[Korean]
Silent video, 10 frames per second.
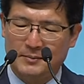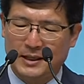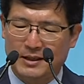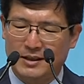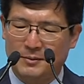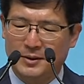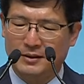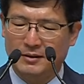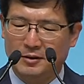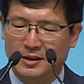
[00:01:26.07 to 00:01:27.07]
많게
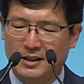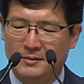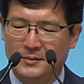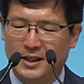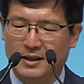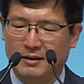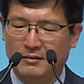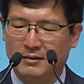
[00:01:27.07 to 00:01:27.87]
되면은 어떻게 됩니까?